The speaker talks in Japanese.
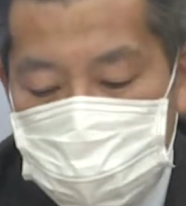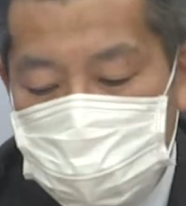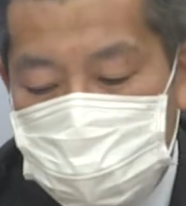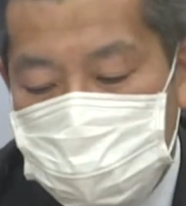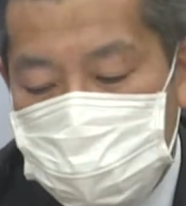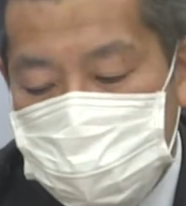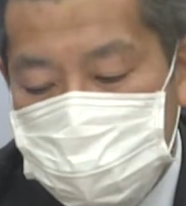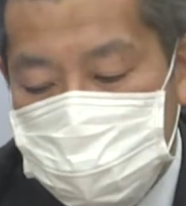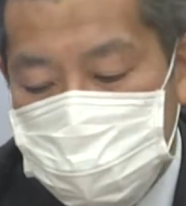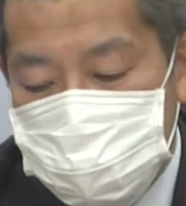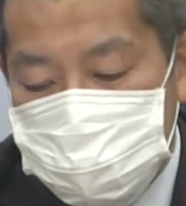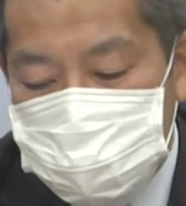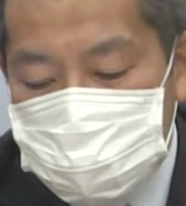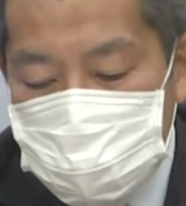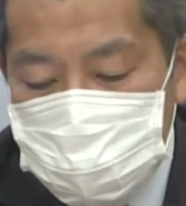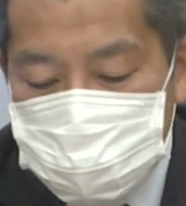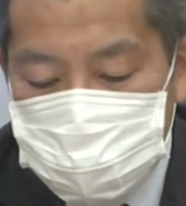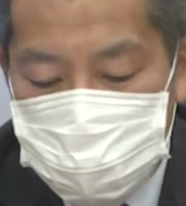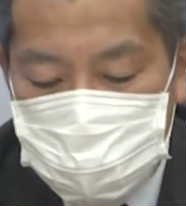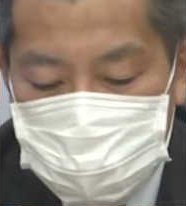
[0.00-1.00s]
そ
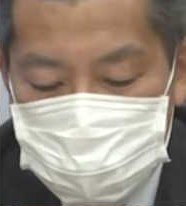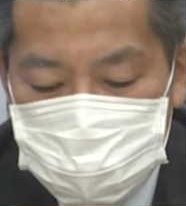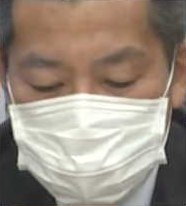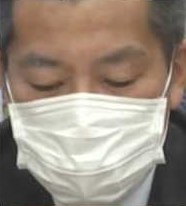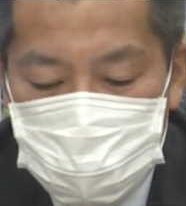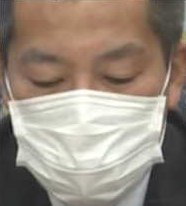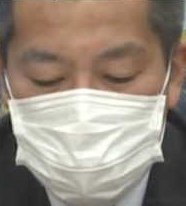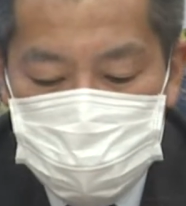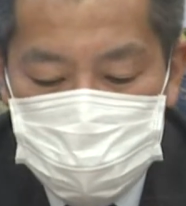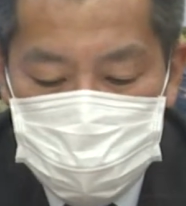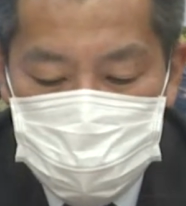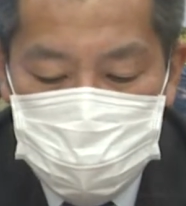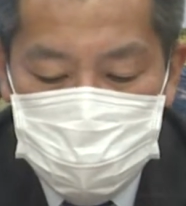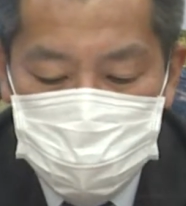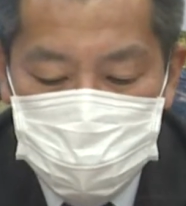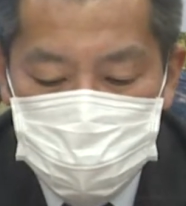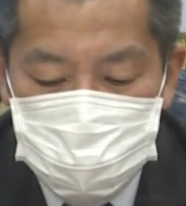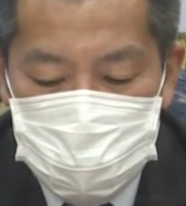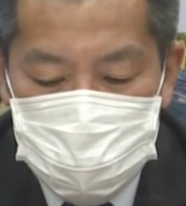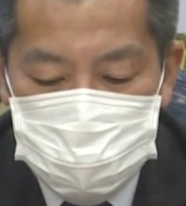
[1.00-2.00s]
れに加えて
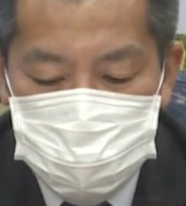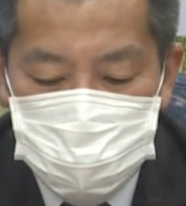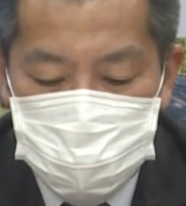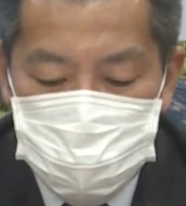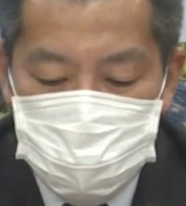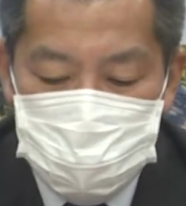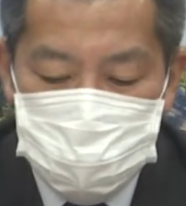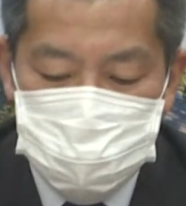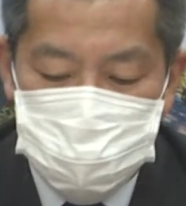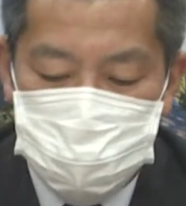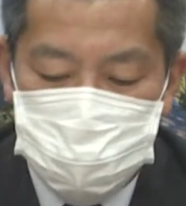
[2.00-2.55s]
今回の